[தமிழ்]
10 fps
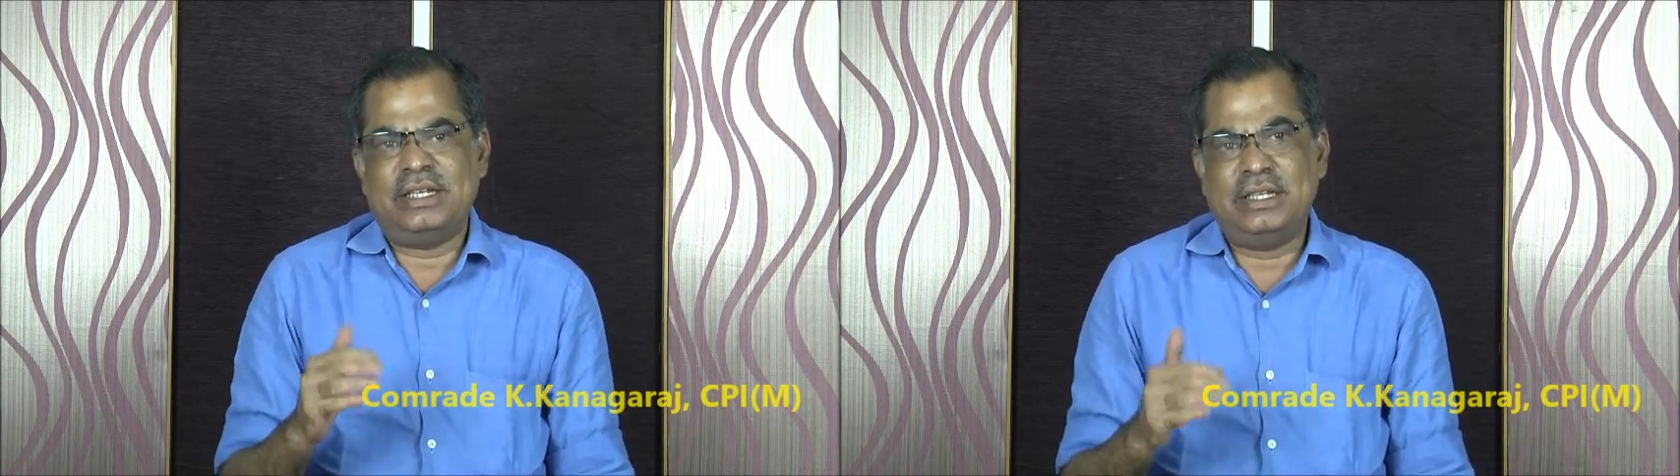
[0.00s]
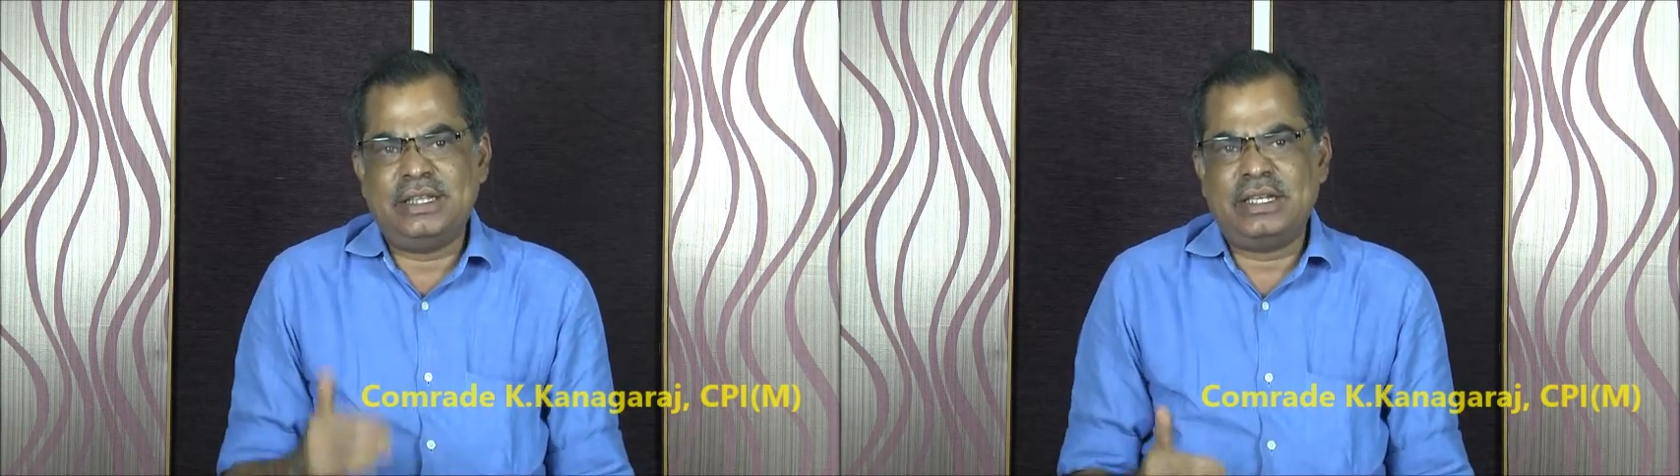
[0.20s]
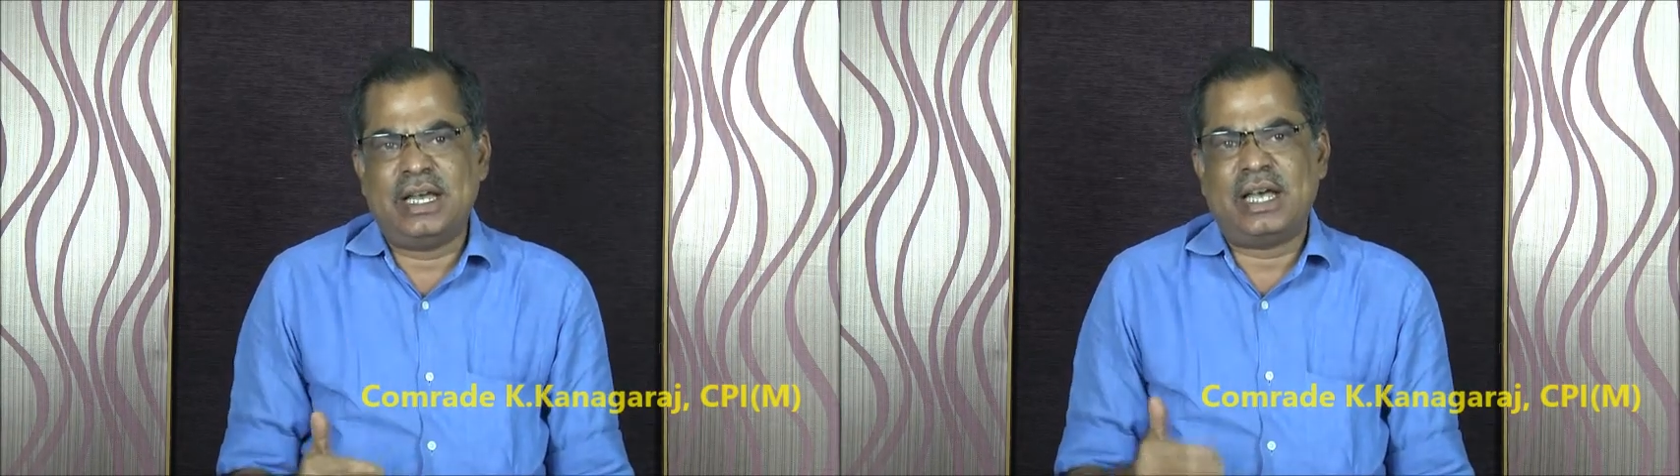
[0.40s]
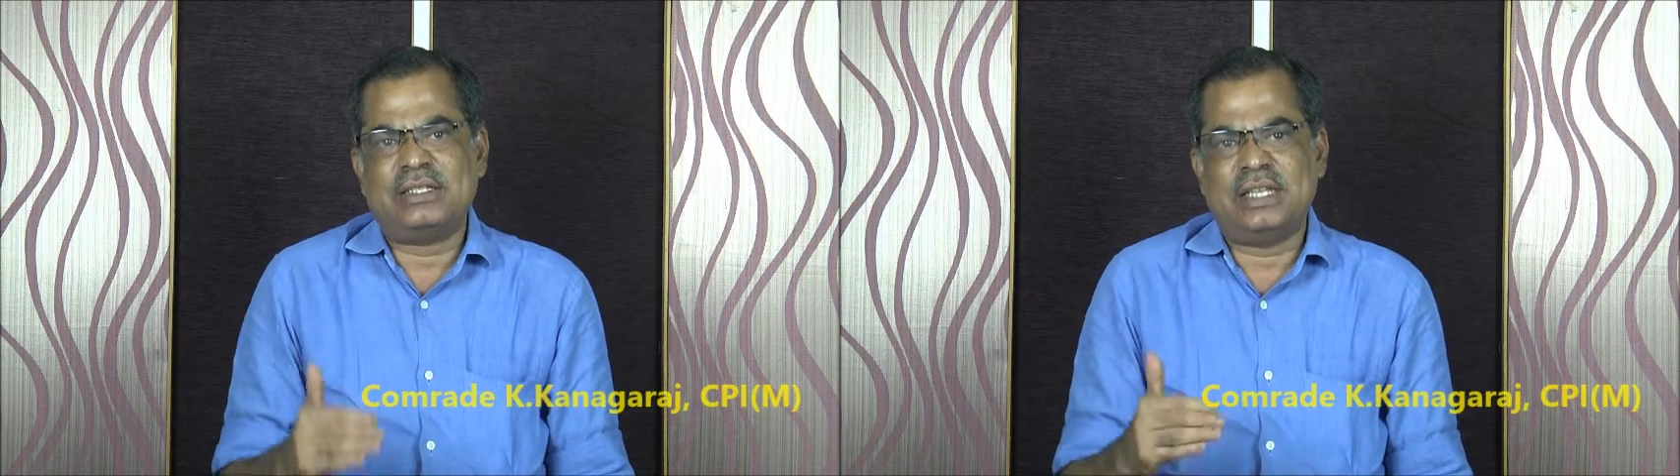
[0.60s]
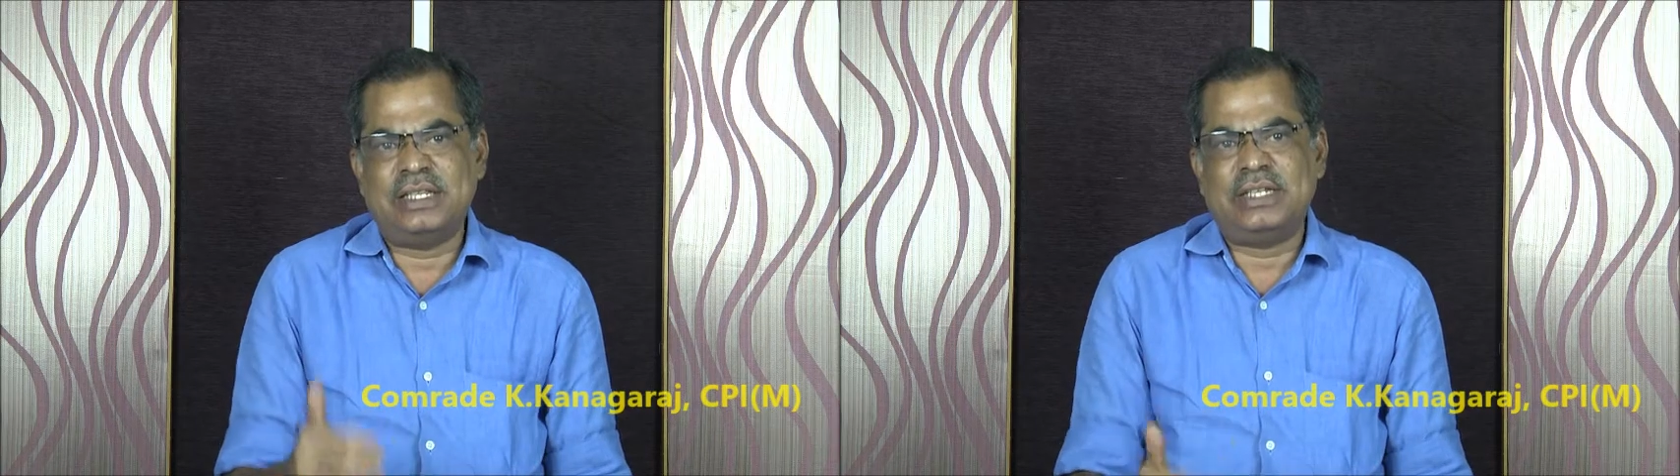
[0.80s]
இந்தியா
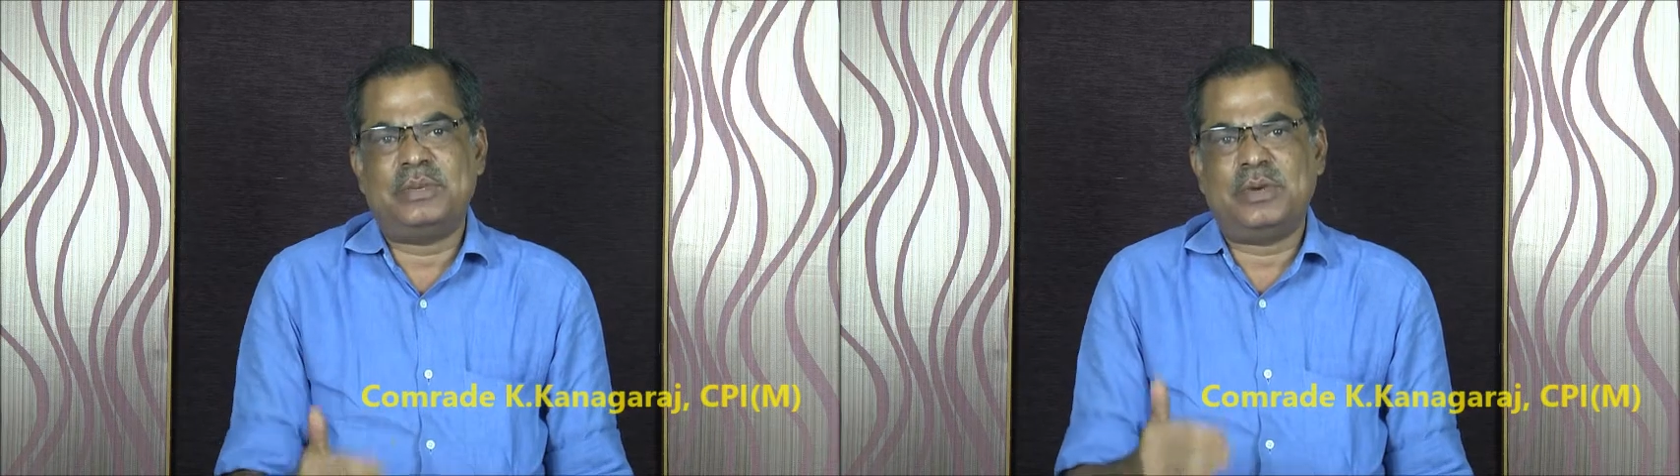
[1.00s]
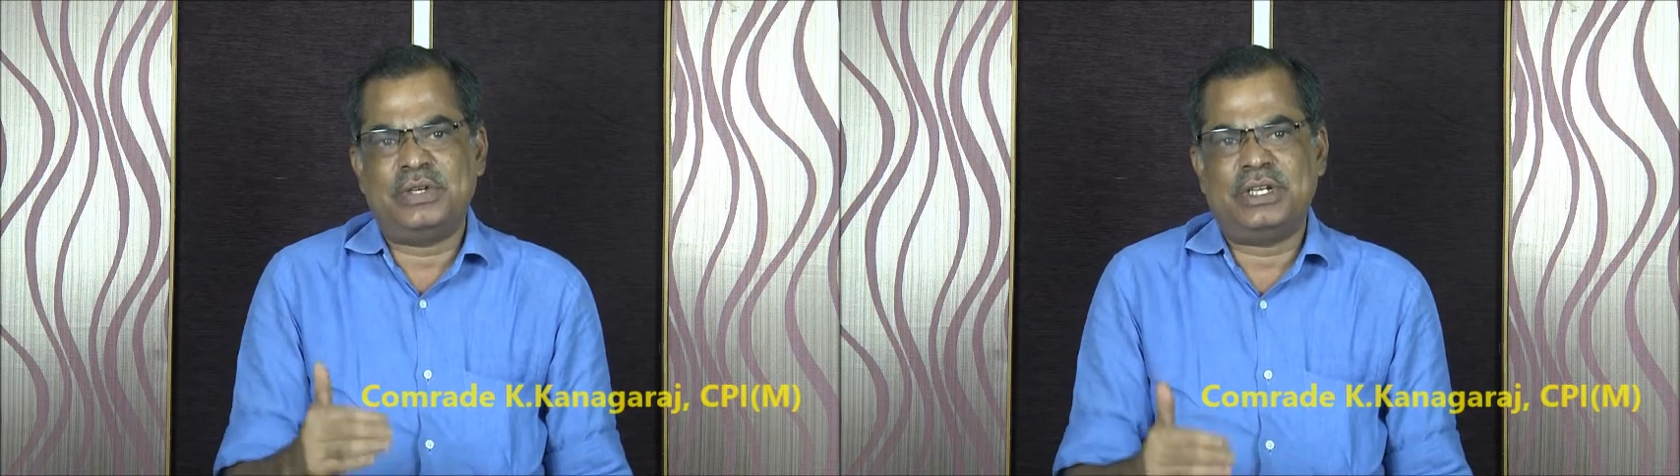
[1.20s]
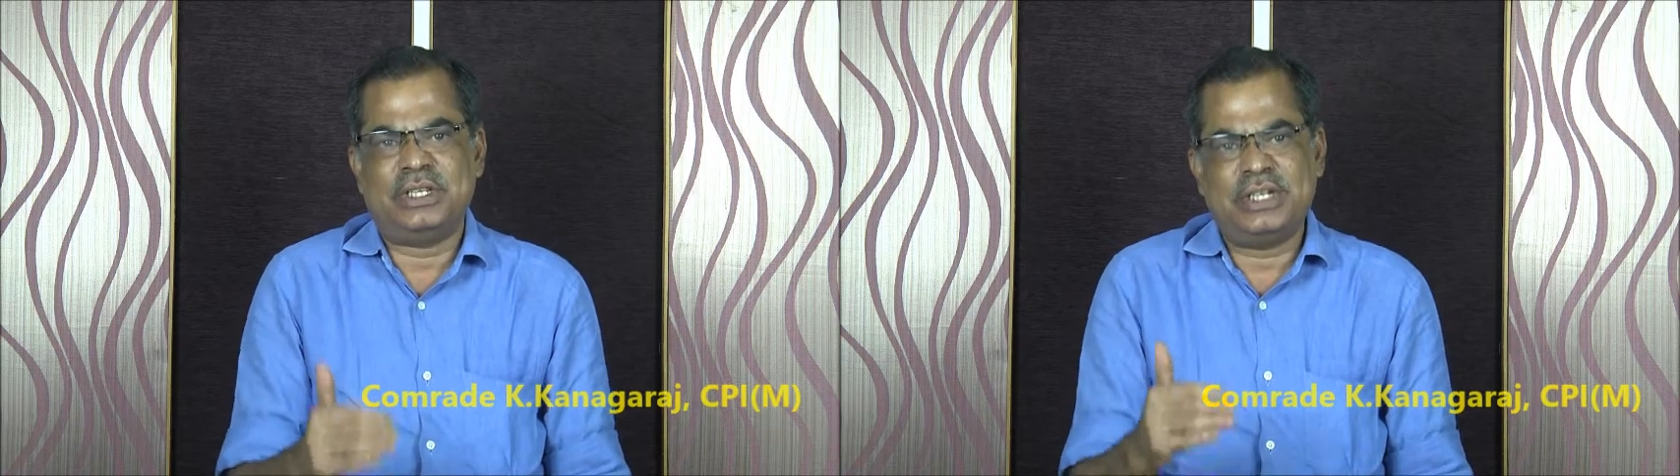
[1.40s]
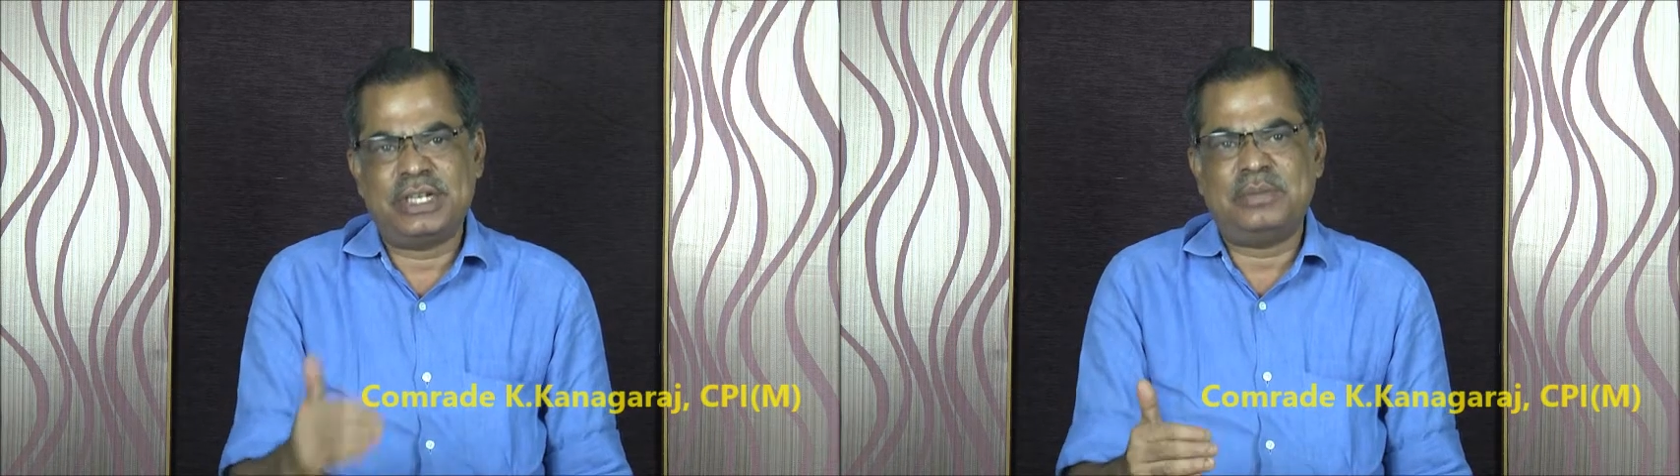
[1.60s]
சந்திக்கப் போகிறது